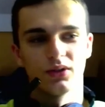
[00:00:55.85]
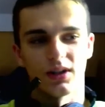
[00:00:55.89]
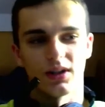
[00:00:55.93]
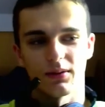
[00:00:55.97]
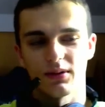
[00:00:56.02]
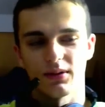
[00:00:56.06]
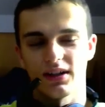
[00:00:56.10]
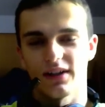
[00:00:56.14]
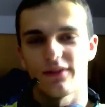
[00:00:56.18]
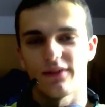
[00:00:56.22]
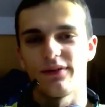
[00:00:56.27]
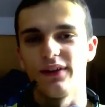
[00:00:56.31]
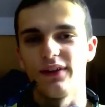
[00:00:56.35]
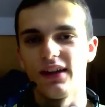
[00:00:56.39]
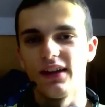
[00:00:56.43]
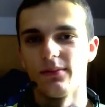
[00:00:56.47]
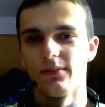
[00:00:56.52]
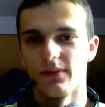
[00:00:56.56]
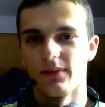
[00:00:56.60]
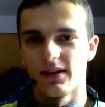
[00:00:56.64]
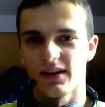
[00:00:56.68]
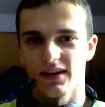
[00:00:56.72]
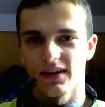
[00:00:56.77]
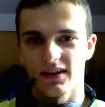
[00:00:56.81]
na moje
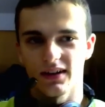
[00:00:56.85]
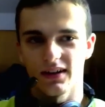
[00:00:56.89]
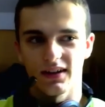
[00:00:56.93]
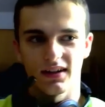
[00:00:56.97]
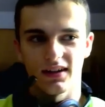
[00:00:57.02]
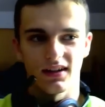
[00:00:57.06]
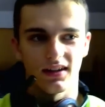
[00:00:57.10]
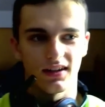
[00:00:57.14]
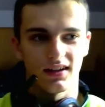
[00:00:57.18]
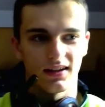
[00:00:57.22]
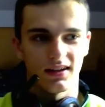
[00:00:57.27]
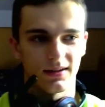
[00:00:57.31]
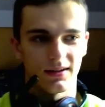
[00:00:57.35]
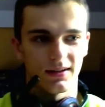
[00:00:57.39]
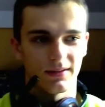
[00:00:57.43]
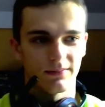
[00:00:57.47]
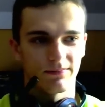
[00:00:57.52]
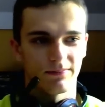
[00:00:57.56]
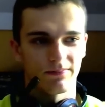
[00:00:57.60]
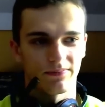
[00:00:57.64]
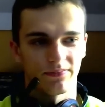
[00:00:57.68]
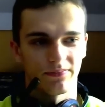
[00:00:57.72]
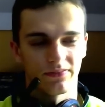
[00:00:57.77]
filmy i